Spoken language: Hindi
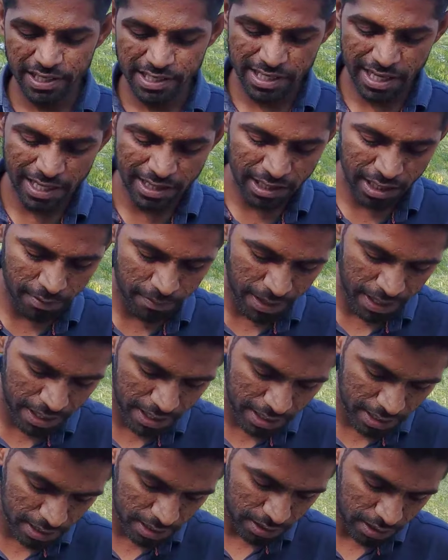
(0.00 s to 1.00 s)
एवरेज लेंथ है
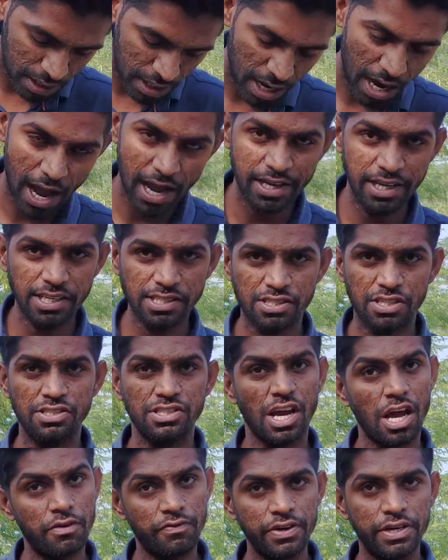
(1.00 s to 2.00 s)
मैंने
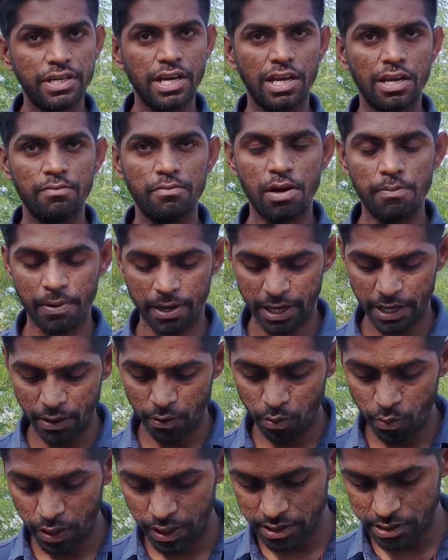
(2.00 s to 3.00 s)
हाइस्ट चार फीट का लंबा
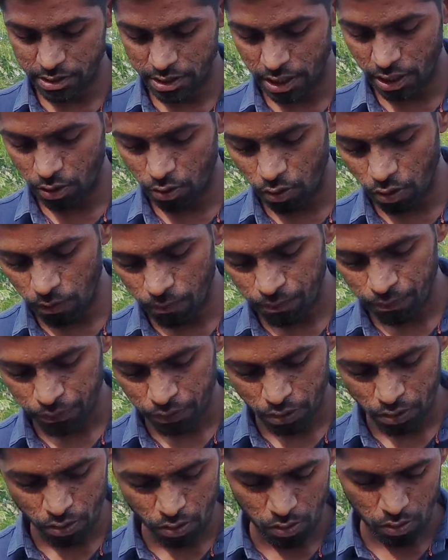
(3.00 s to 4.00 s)
पकड़ा हुआ इस स्नैक को
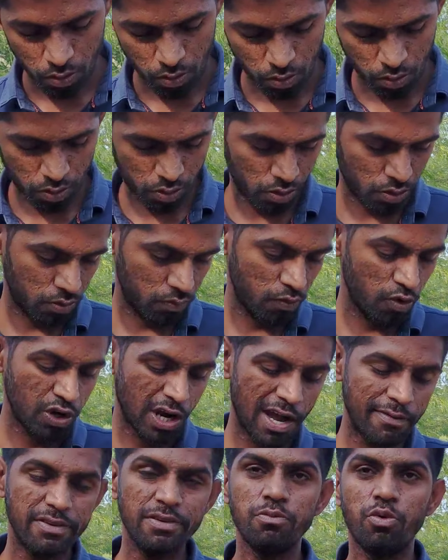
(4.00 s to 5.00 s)
और
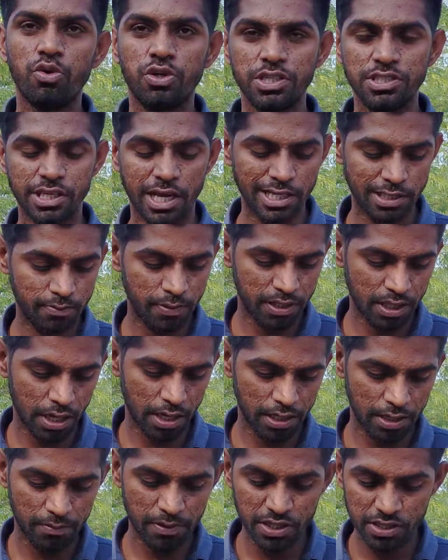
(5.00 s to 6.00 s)
वो काफ़ी मोटी साइज़ में
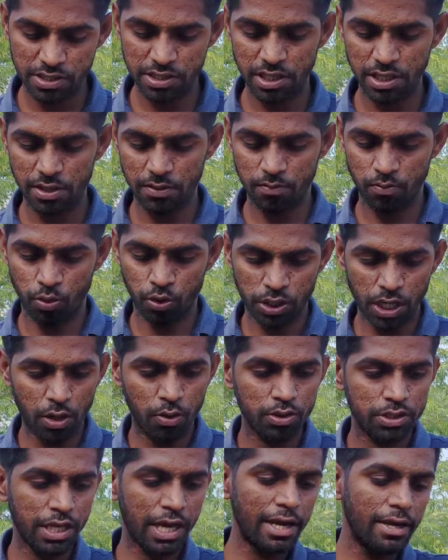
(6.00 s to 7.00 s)
था ये बीच से
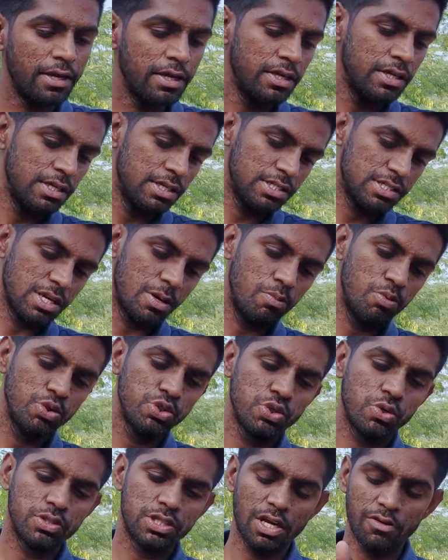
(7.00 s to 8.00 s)
मोटा होता है इसका
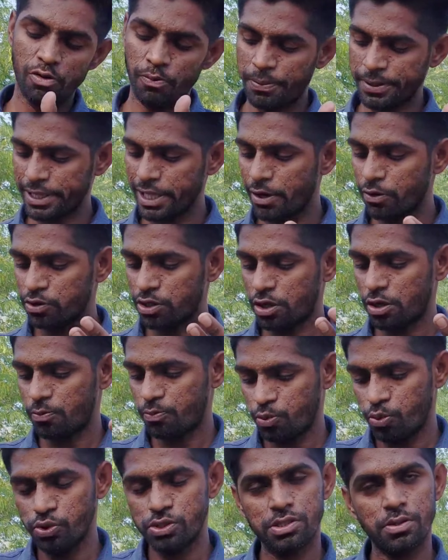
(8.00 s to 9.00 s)
मुँह जो होता है वो पतला होता है
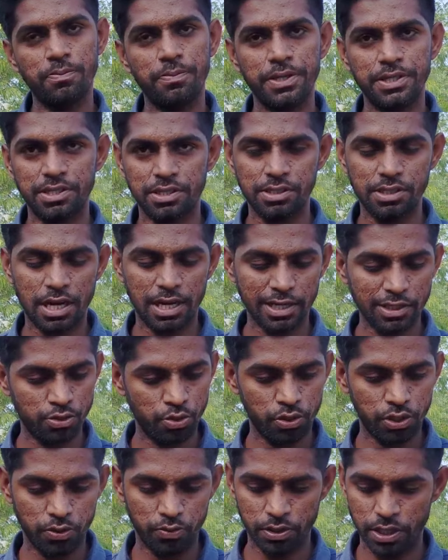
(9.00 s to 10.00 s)
और पूछ पीछे से जाके
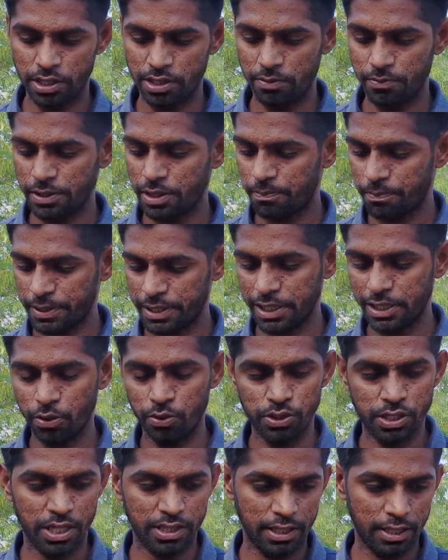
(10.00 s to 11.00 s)
छोटी हो जाती है मतलब
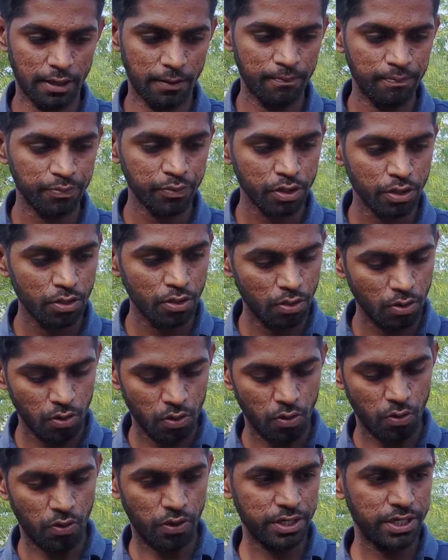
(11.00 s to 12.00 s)
पतली हो जाती है
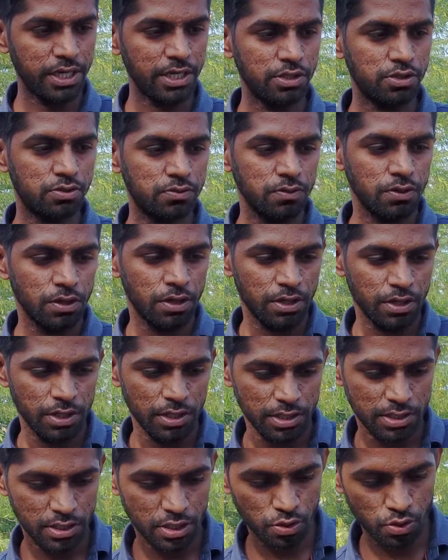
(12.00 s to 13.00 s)
और ये
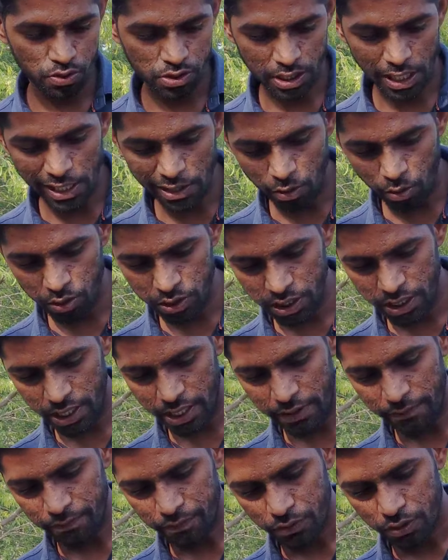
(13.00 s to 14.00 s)
इसकी जो सल्क
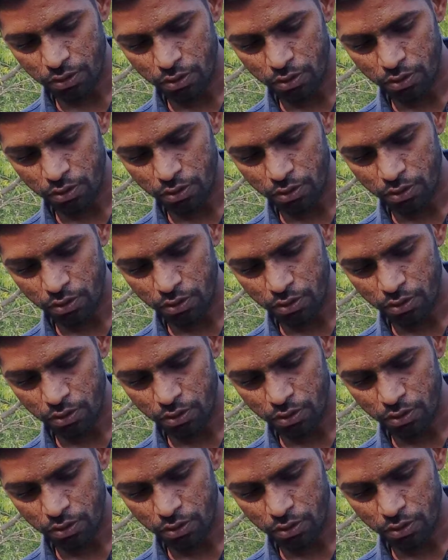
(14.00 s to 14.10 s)
होती है